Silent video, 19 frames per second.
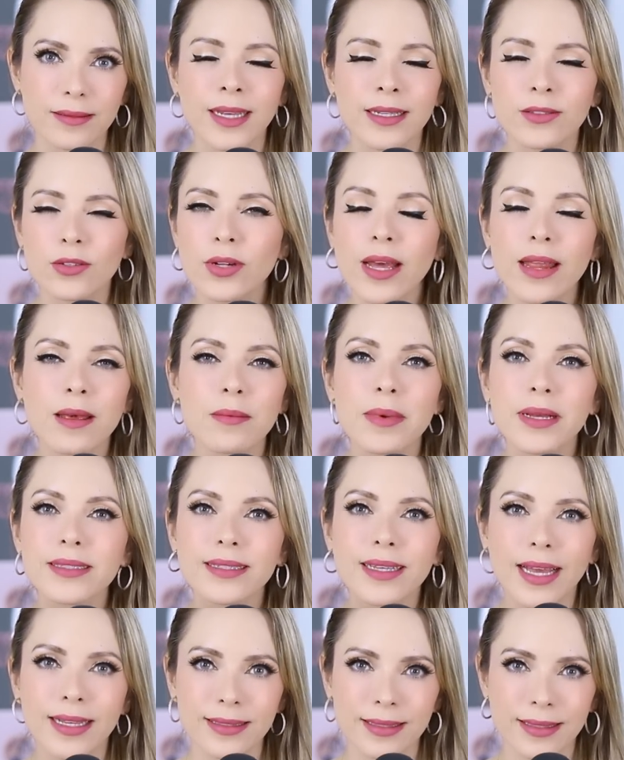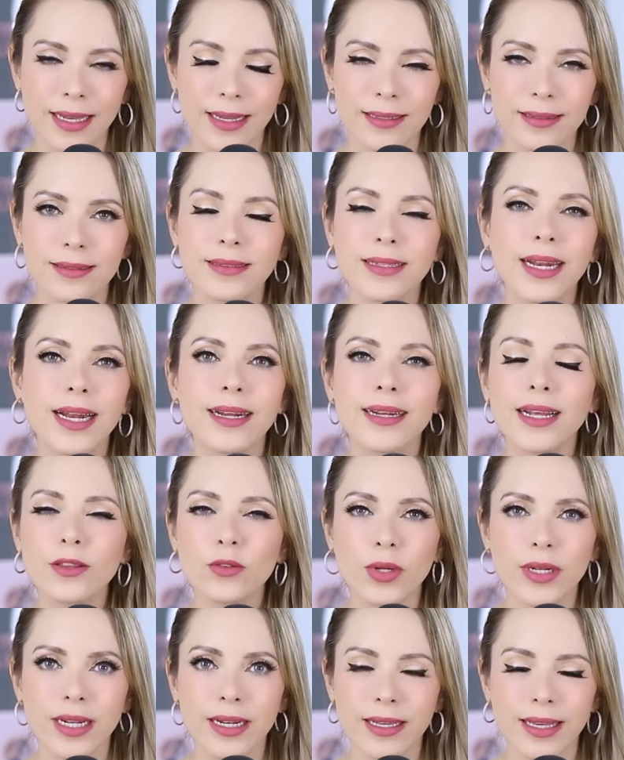Eso nada más cansa, drena
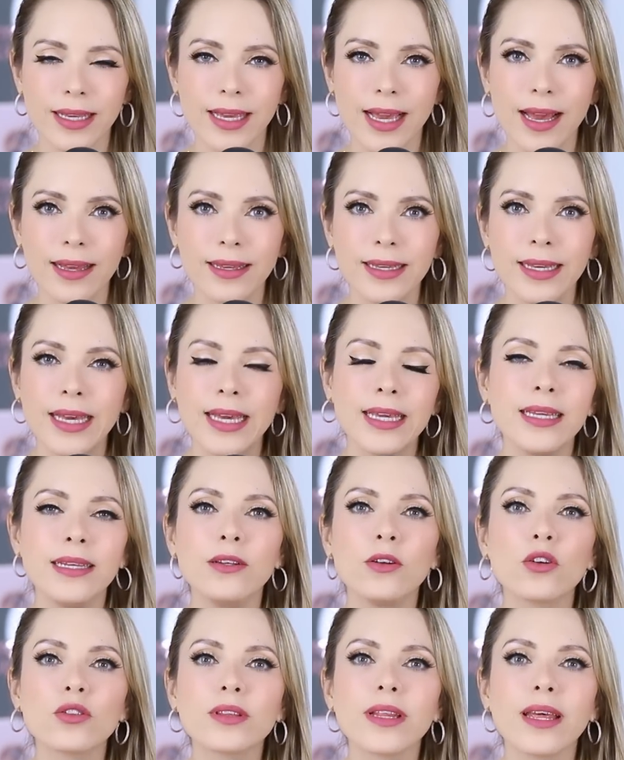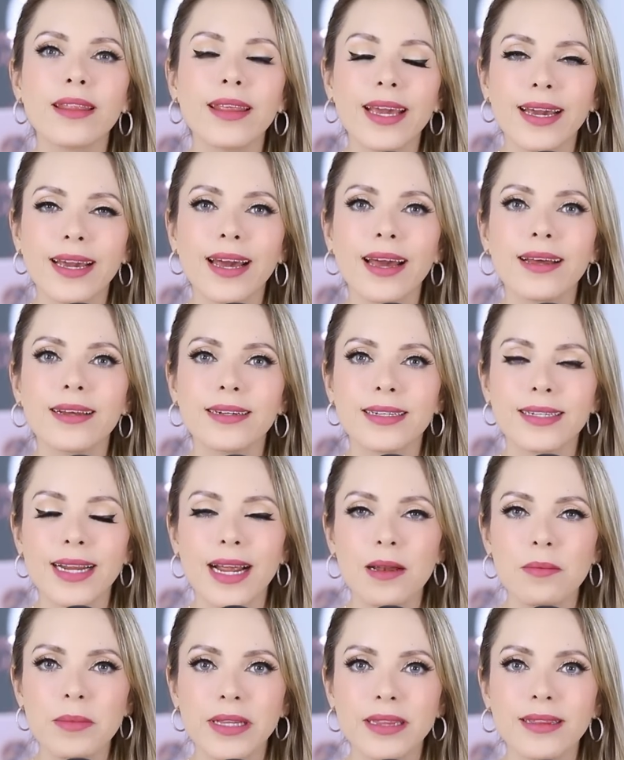tu energía y no te deja
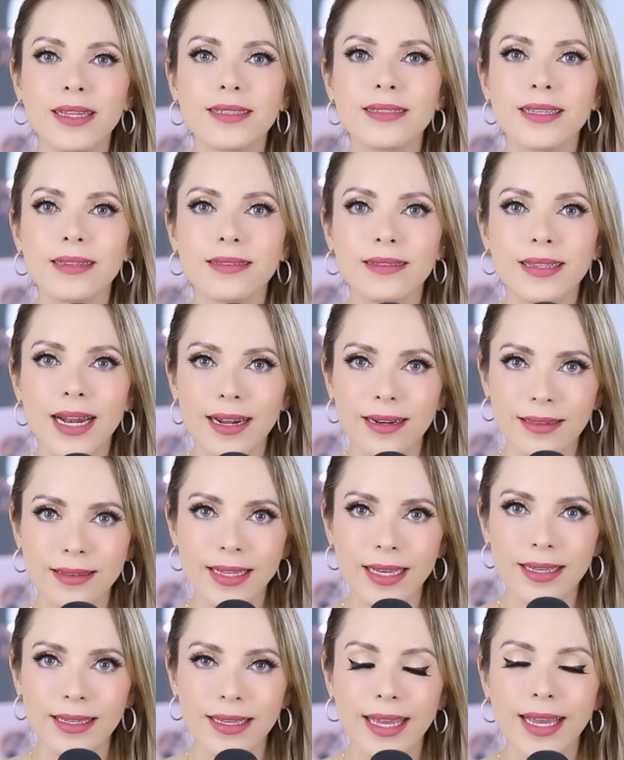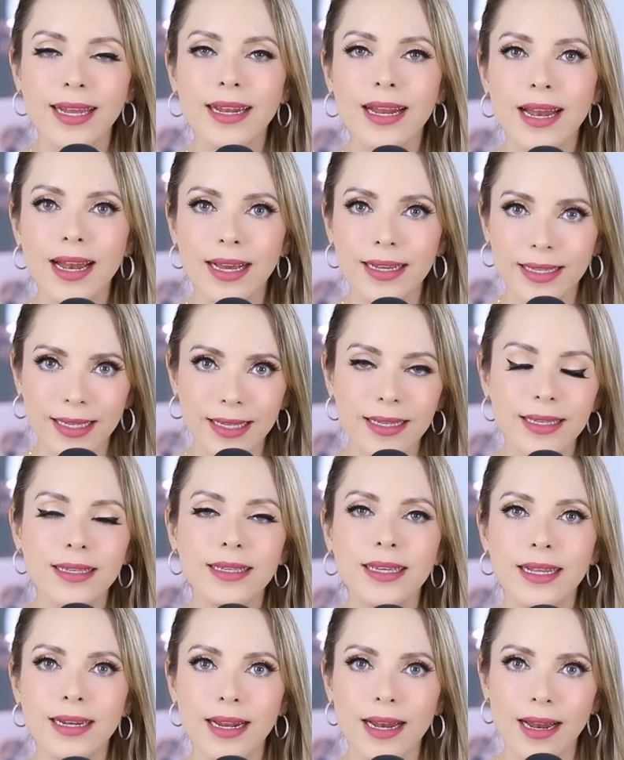realmente centrarte en el aquí
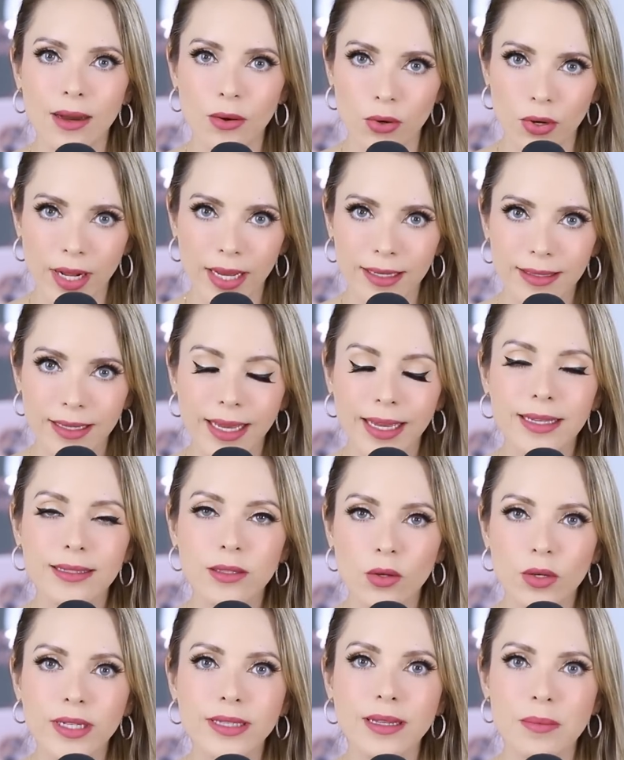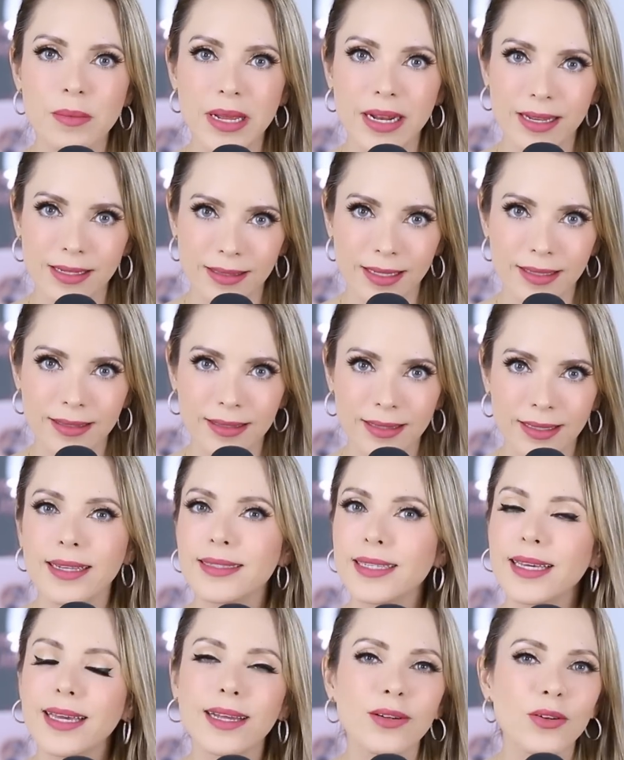y en el ahora, que es lo que te mereces.
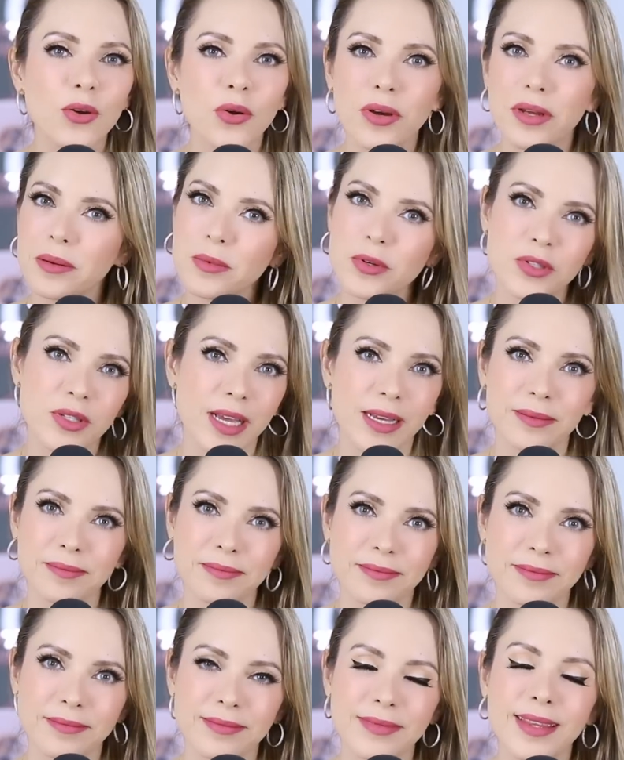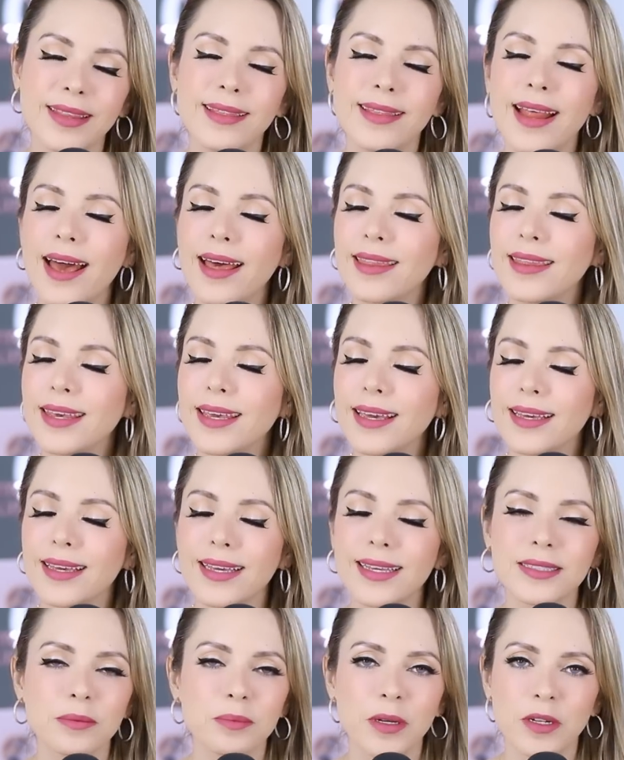Así que no, hermosa, nadie
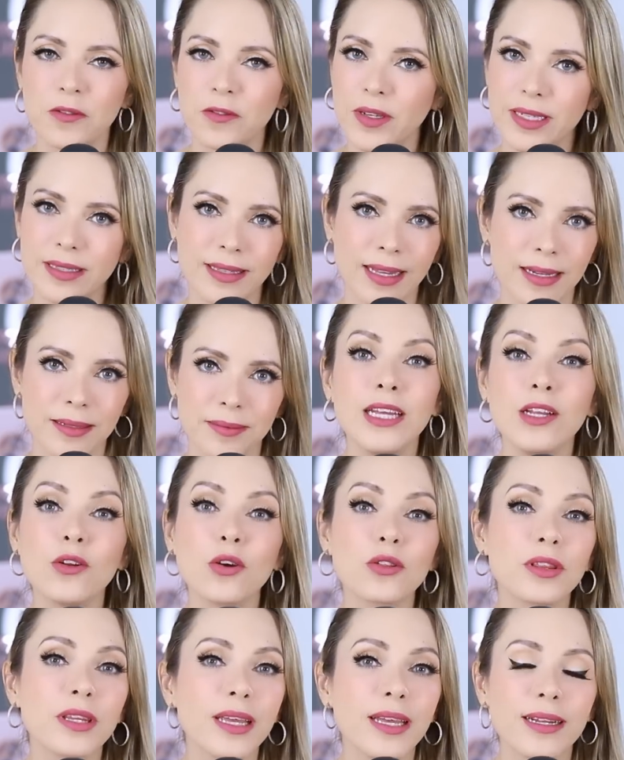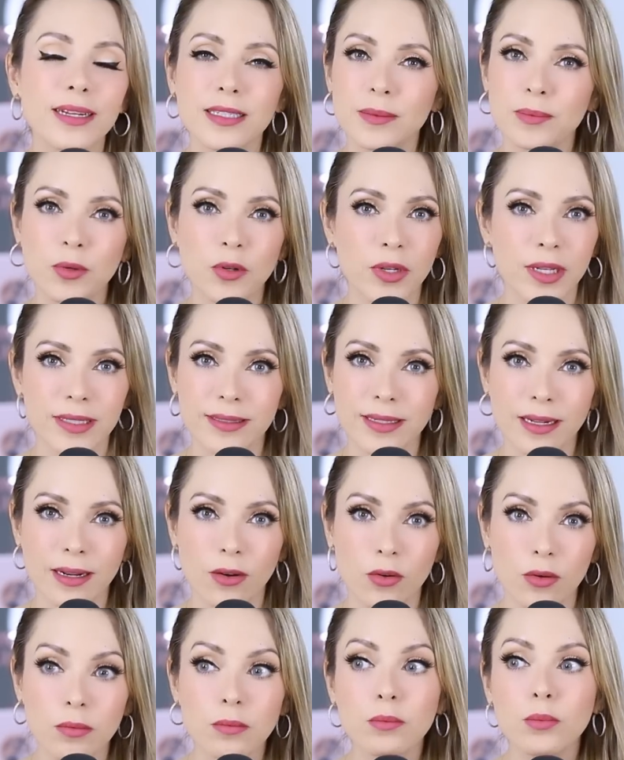es perfecta y no tienes por qué serlo.